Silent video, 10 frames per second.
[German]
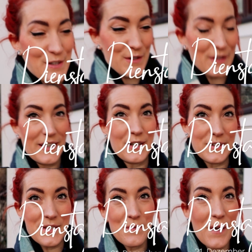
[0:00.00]
wunderschönen
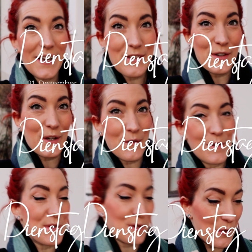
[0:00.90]
guten Morgen.
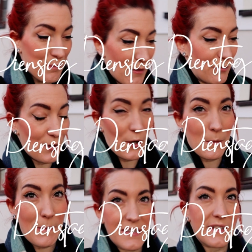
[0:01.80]
Willkommen zurück bei
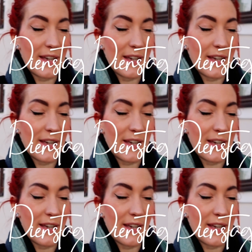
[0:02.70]
Vlogmas